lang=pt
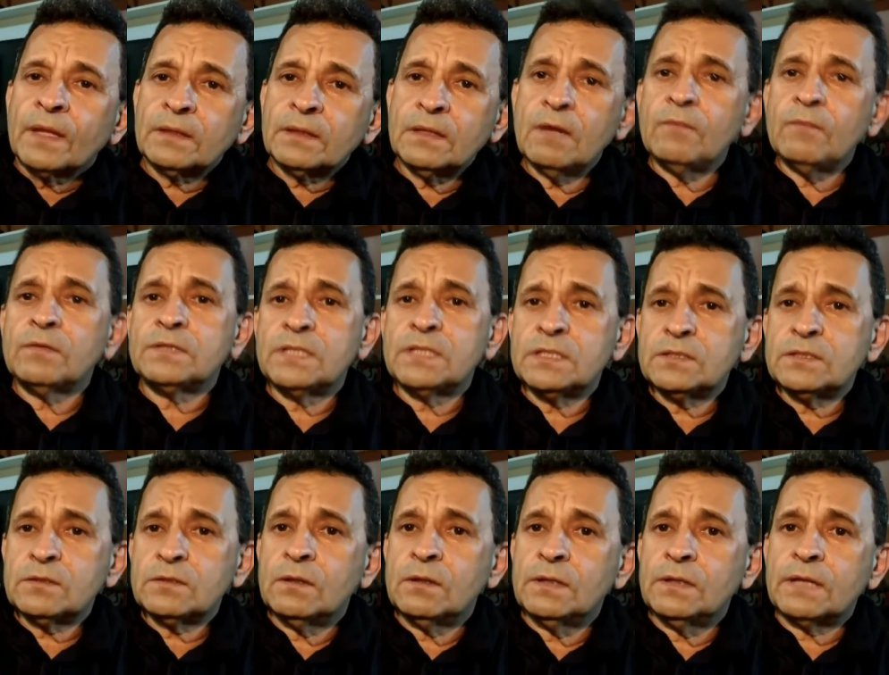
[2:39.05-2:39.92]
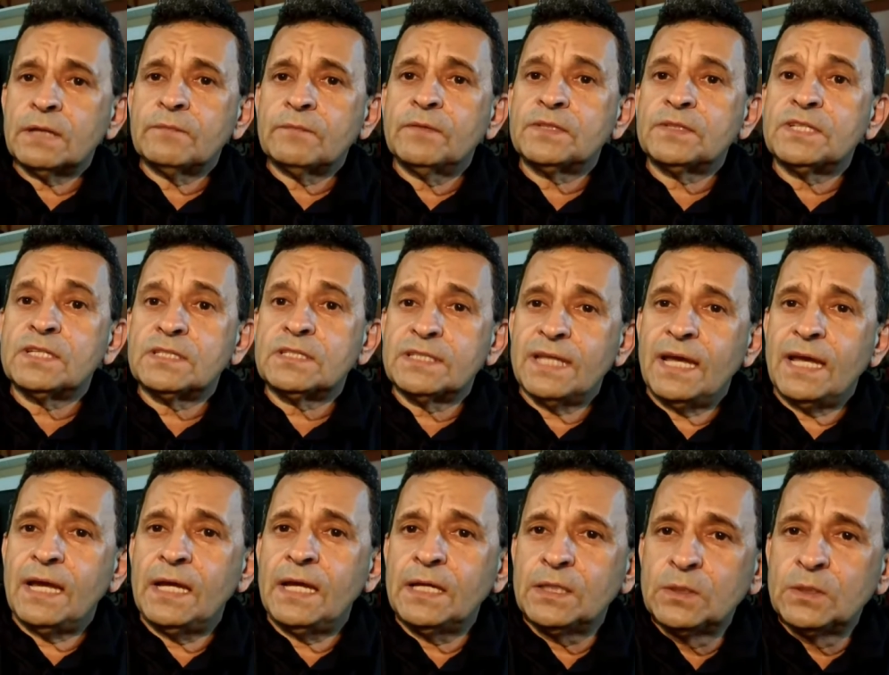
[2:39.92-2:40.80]
Então você se conecta, né, você
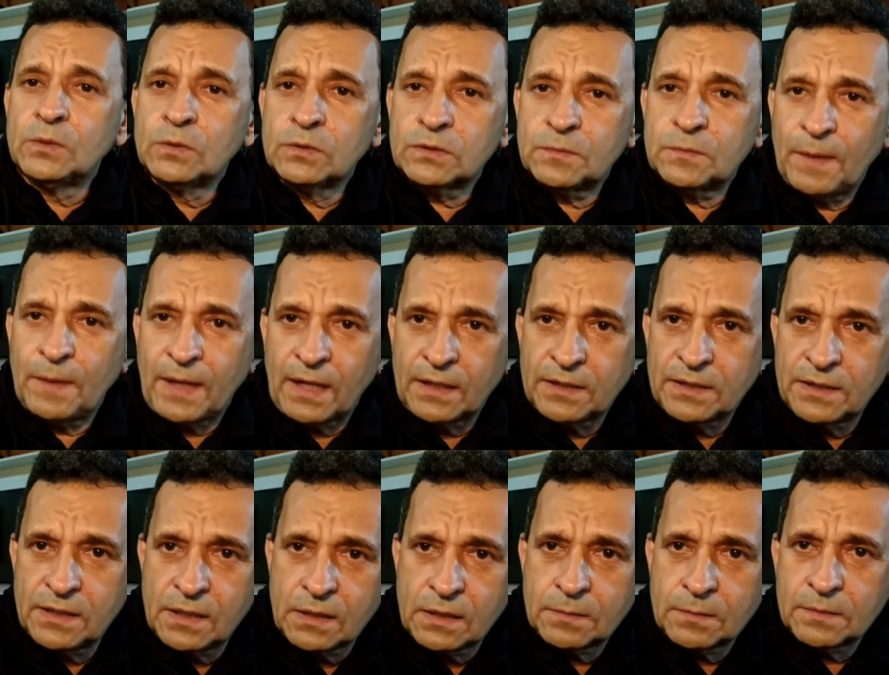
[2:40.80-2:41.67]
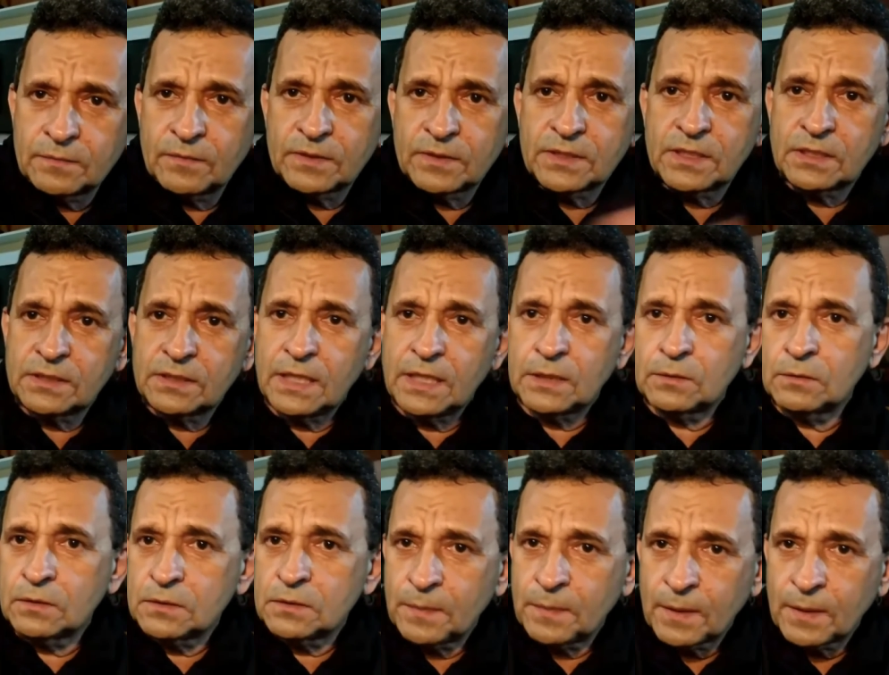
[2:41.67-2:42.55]
sai dos paradigmas, você
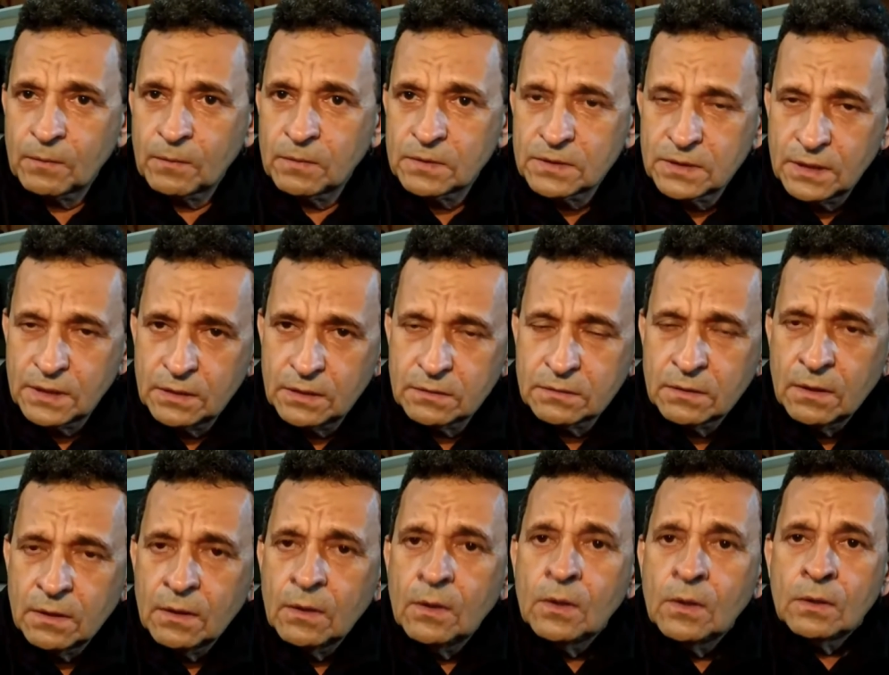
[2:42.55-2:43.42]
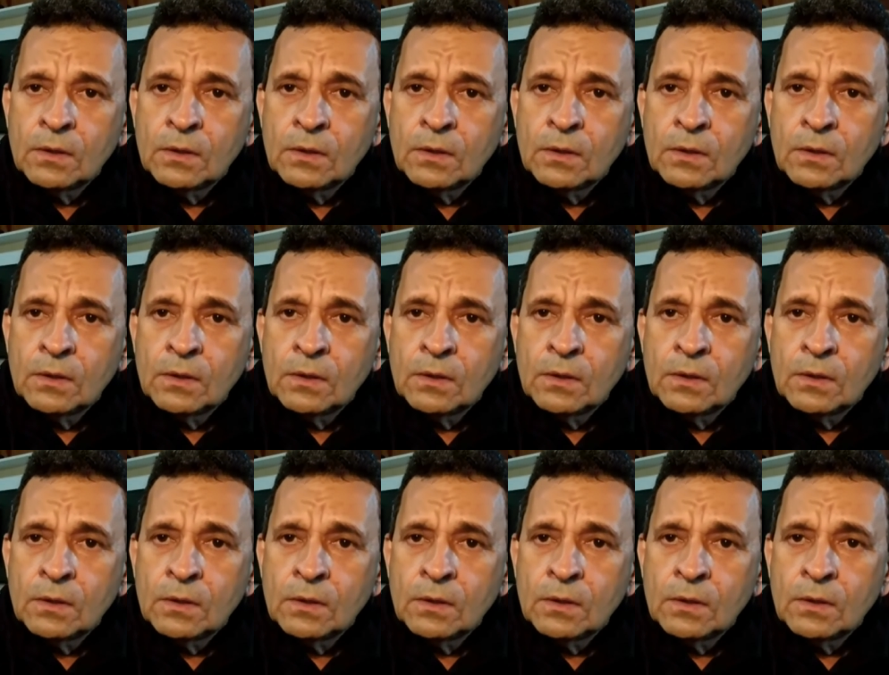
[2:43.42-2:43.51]
sai dos preconceitos,